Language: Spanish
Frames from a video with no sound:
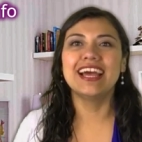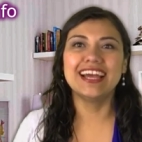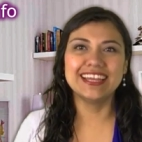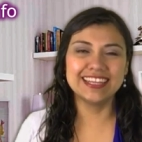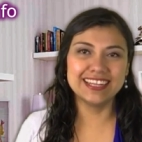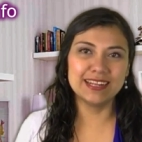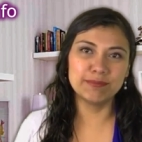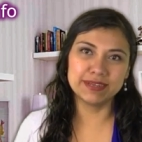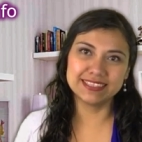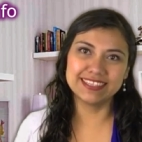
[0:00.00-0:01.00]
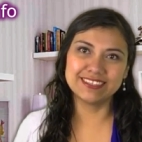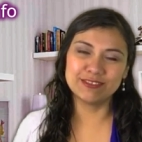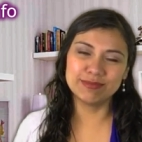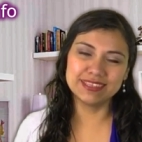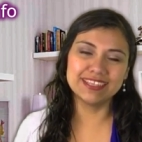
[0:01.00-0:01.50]
en la parte de
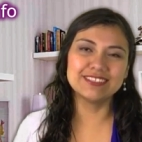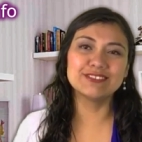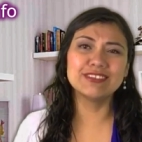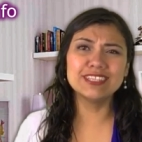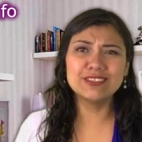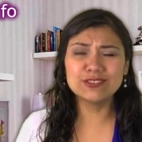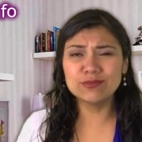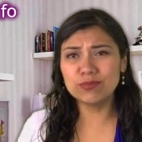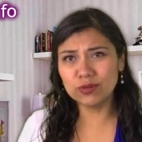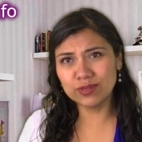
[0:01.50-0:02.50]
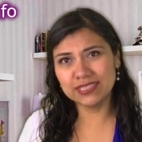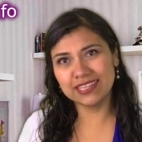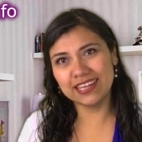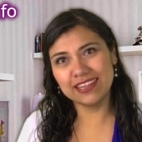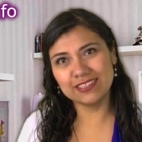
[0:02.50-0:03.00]
comentarios. Cuéntenos un poco
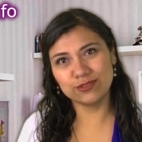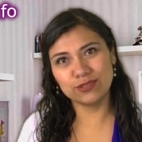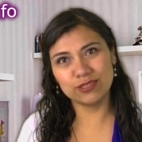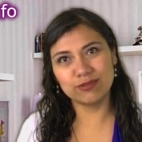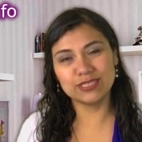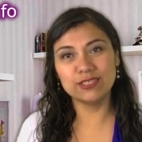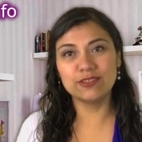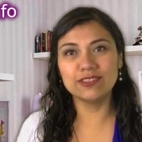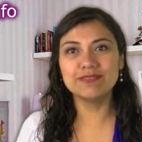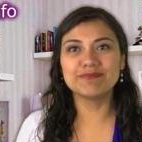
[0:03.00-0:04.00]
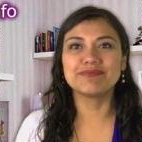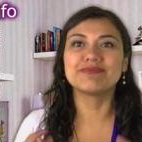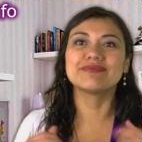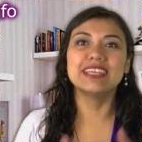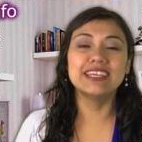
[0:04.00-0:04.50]
acerca de su situación
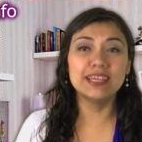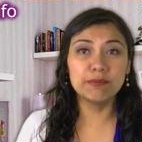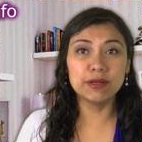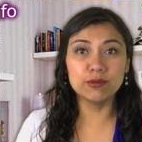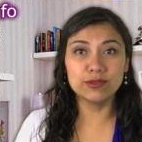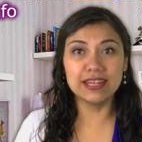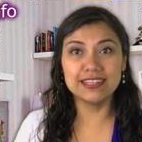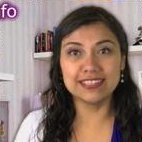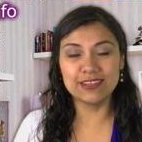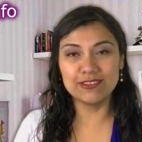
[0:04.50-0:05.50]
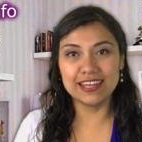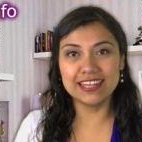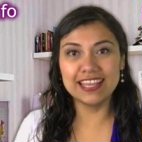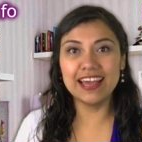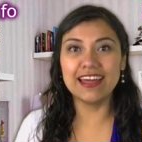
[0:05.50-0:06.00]
y qué pregunta les
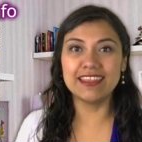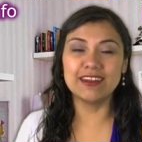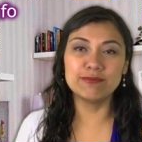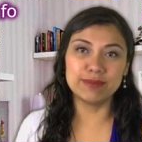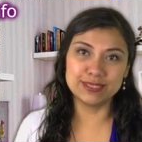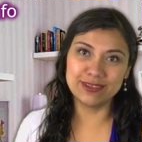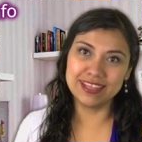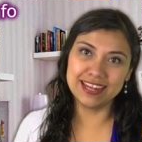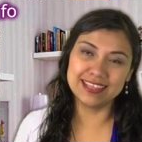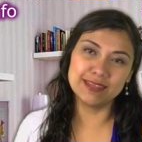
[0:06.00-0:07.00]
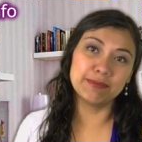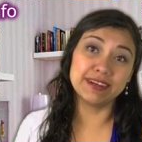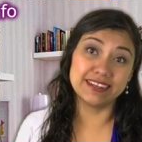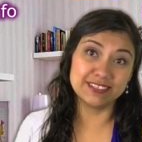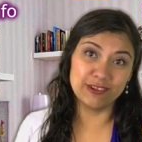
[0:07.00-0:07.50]
ayudaría a dar un paso adelante
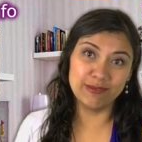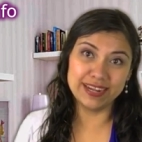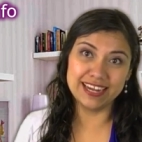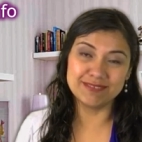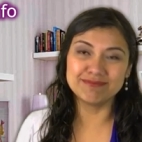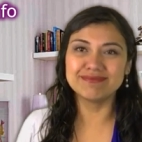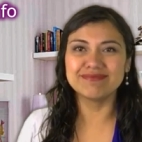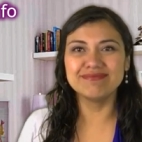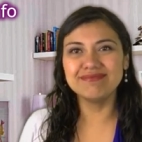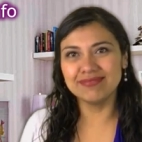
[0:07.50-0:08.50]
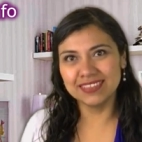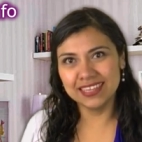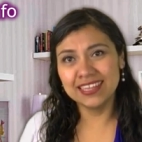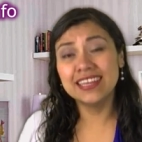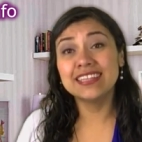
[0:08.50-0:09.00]
para resolverla.
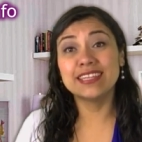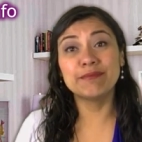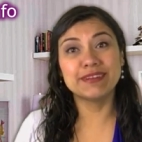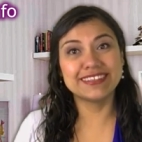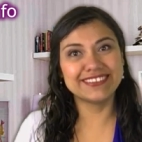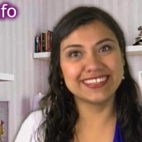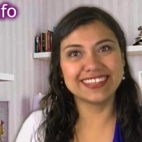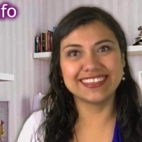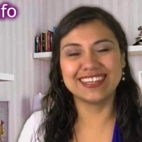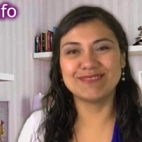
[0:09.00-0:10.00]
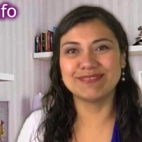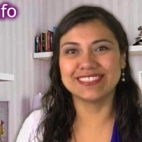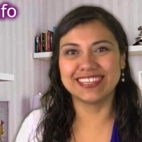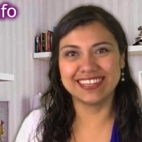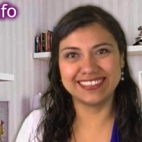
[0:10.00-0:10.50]
También recuerden que
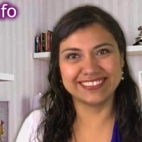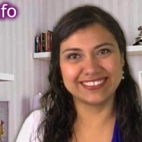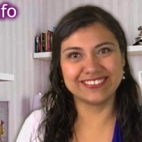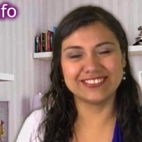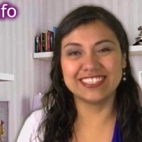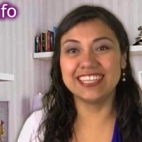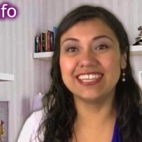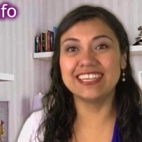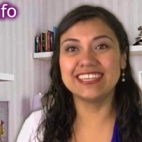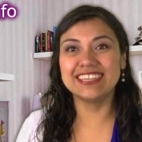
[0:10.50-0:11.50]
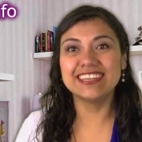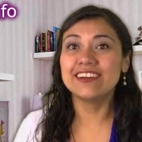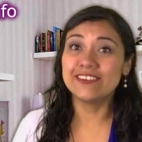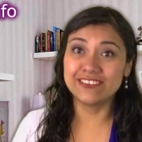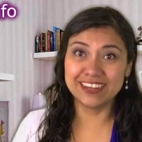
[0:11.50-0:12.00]
tenemos decretos con Lucía,
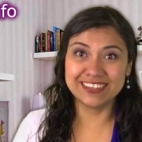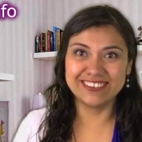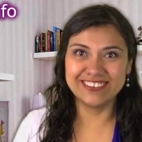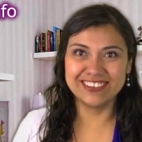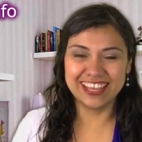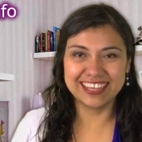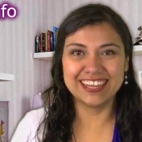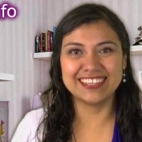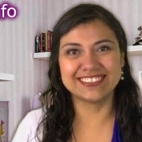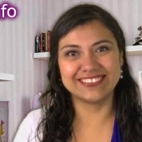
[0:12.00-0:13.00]
oráculo de ángeles con